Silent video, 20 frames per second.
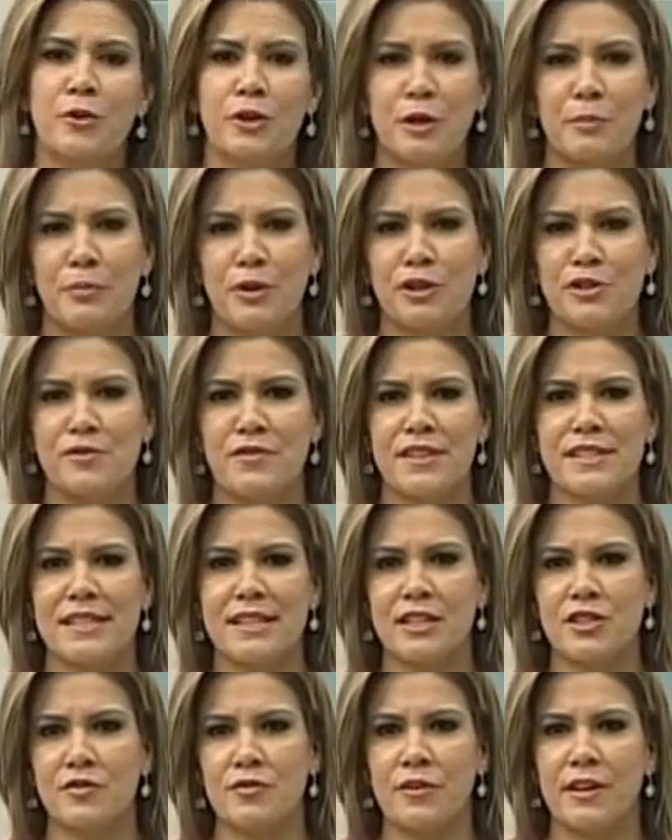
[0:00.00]
o que pode fazer a
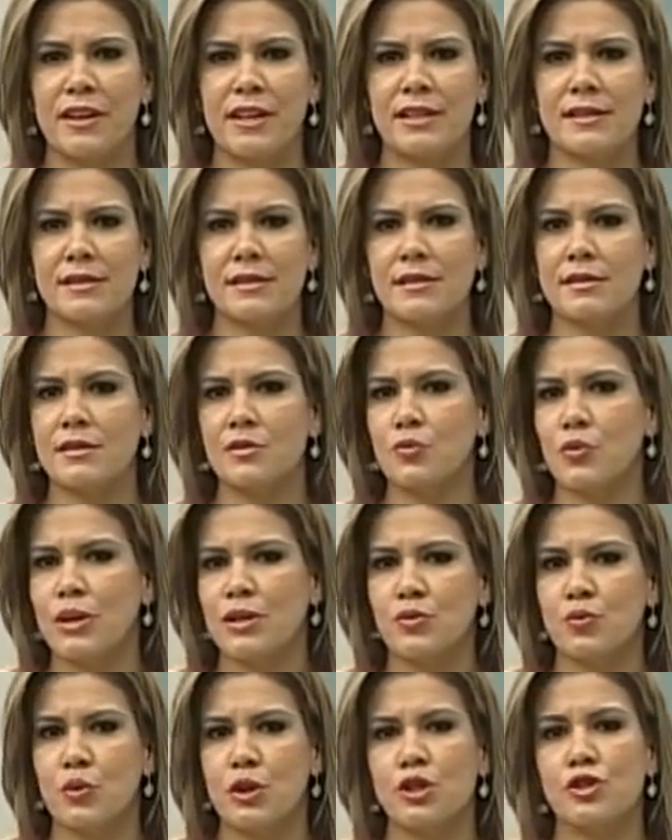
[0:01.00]
diferença em
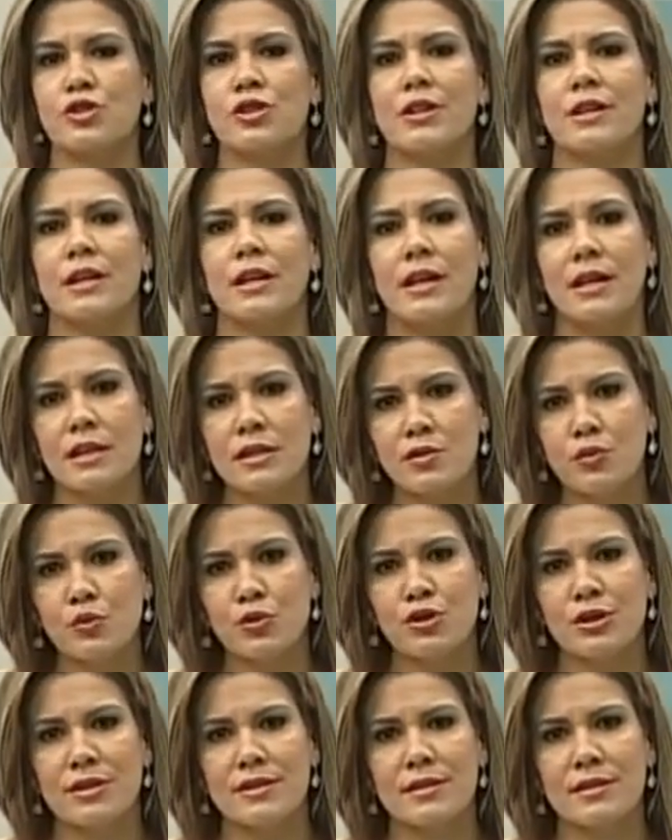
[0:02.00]
situações de risco
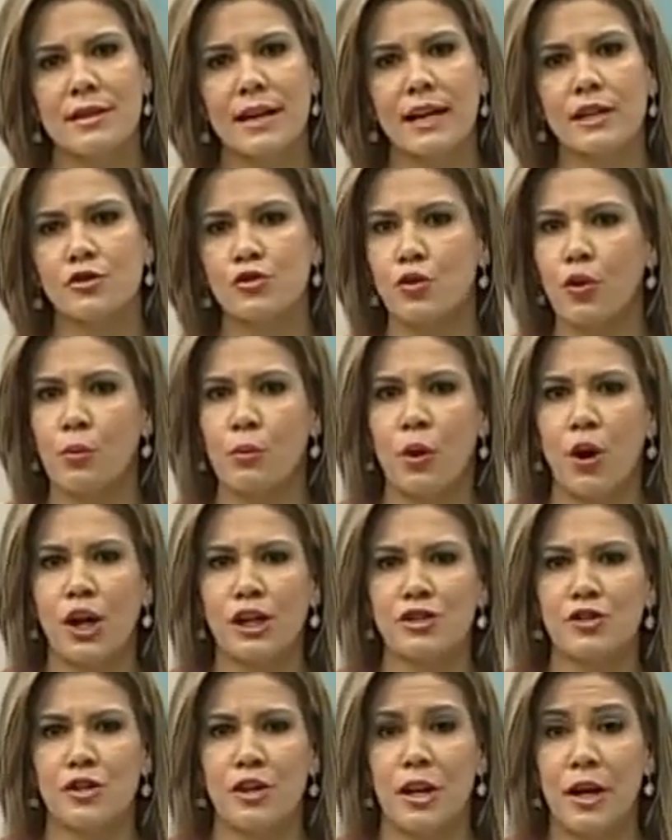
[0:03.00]
de acidente ou
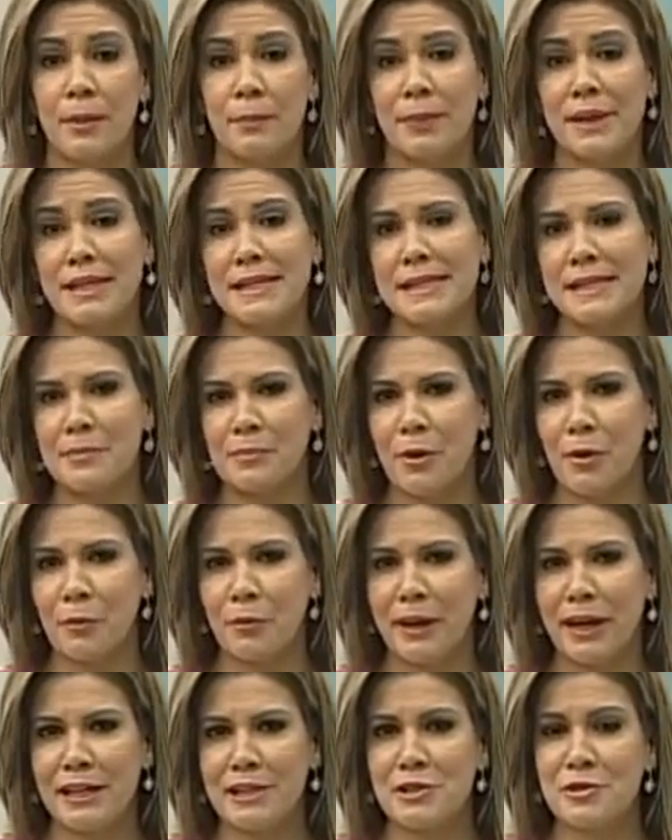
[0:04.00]
morte,
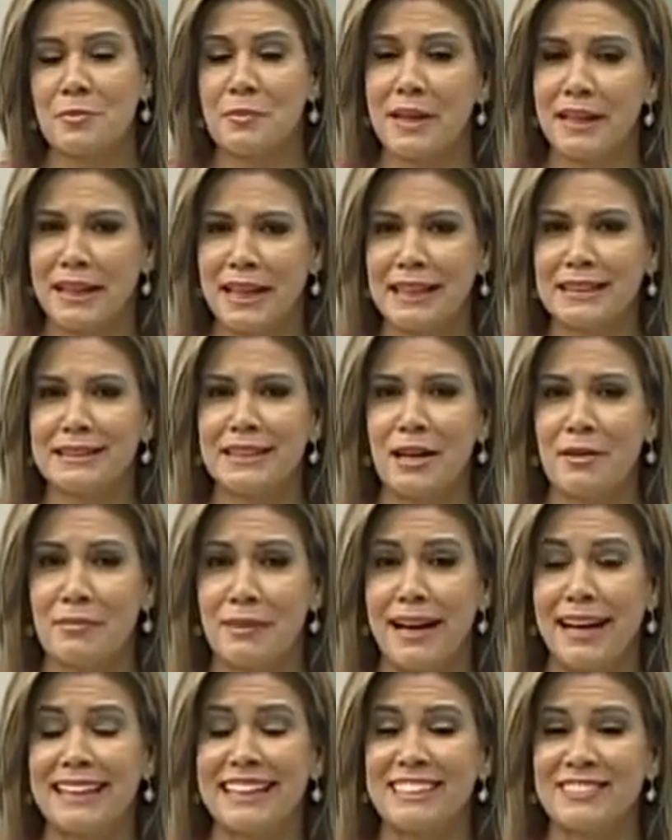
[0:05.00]
principalmente para quem
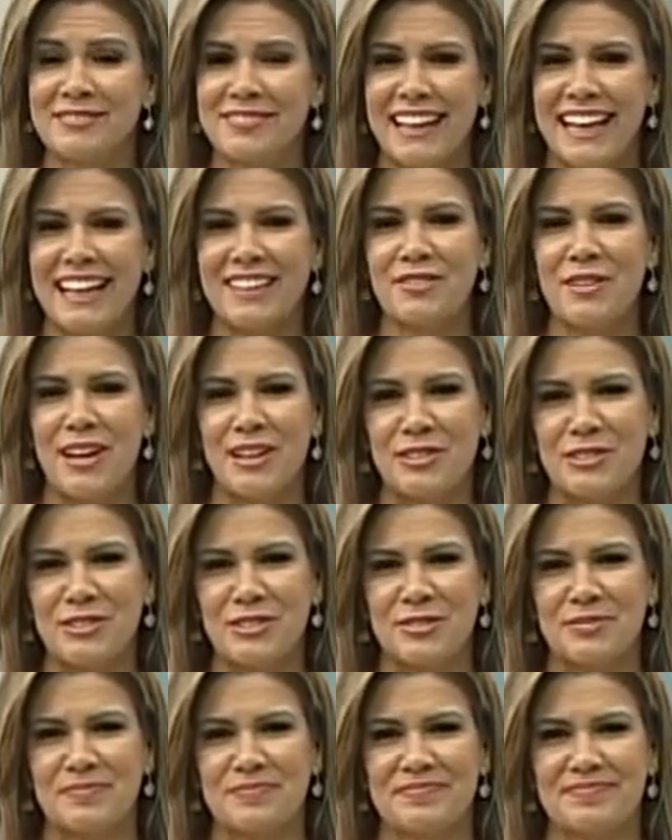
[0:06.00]
trabalha lá no alto.
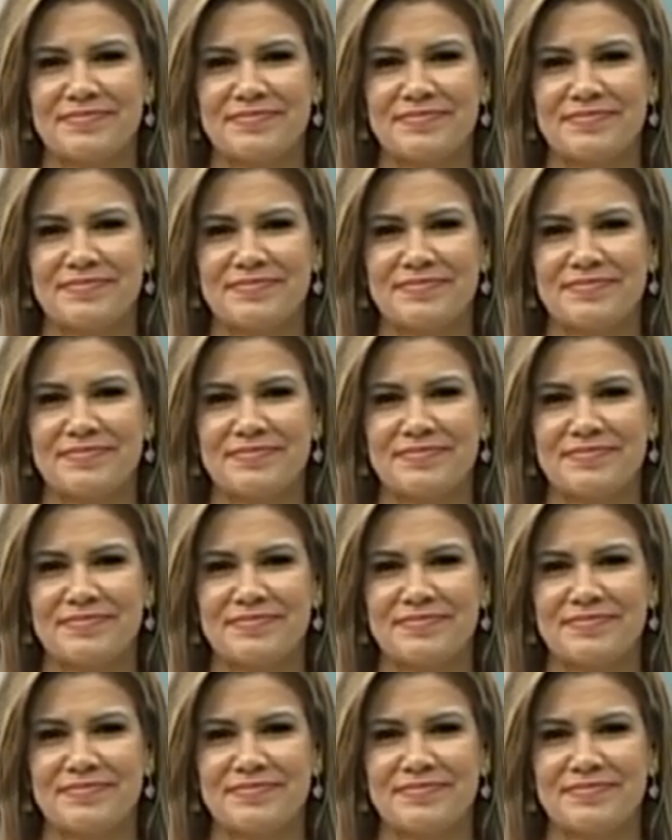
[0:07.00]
